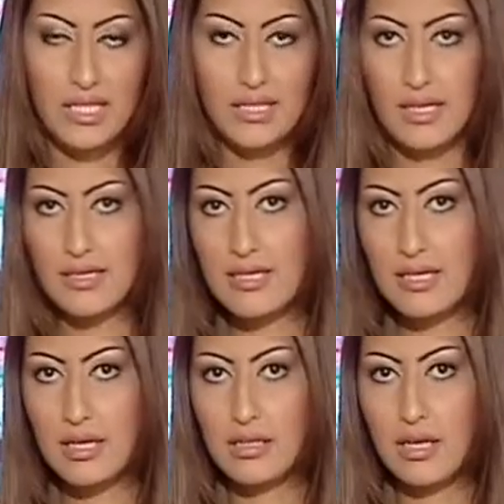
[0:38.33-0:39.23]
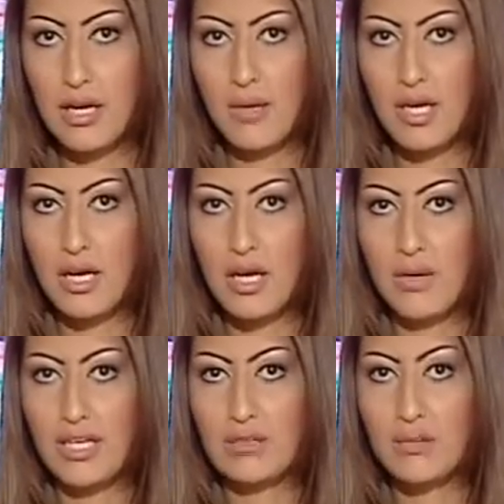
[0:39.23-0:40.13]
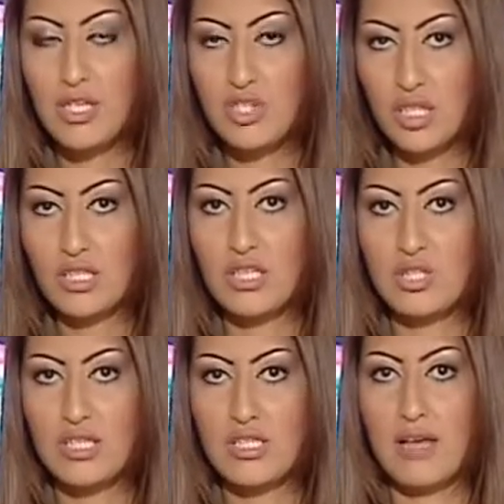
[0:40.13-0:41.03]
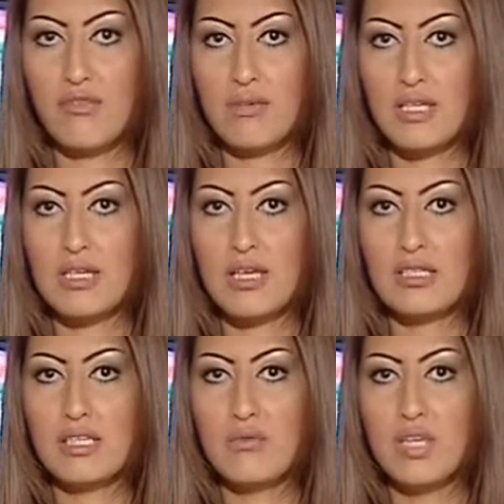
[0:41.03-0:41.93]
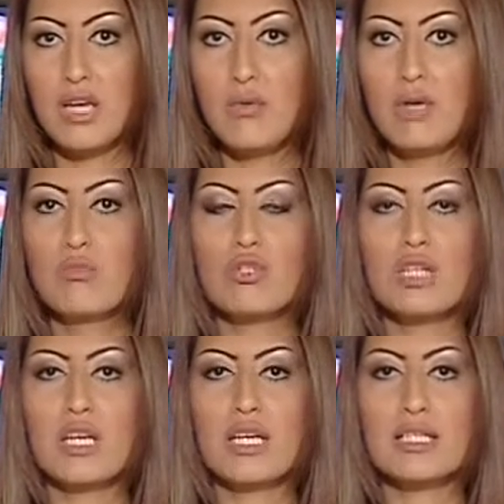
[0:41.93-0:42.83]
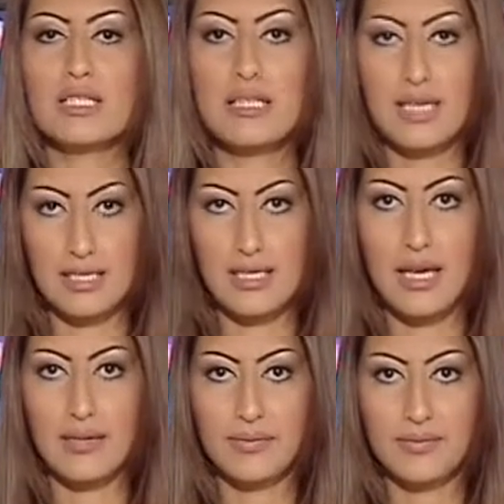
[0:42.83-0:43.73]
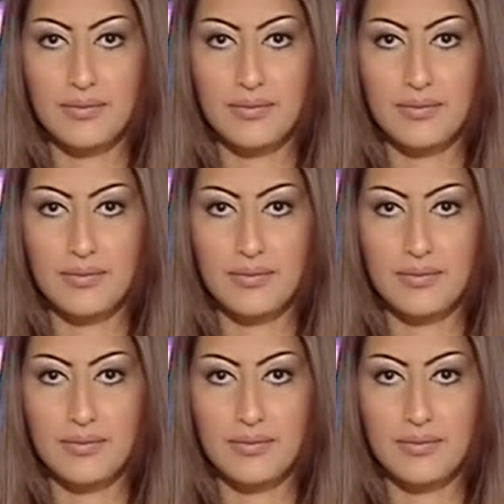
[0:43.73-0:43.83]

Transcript: لتعزيز قضايا المرأة وإدماج احتياجاتها في مسار التنمية والمشاركة السياسية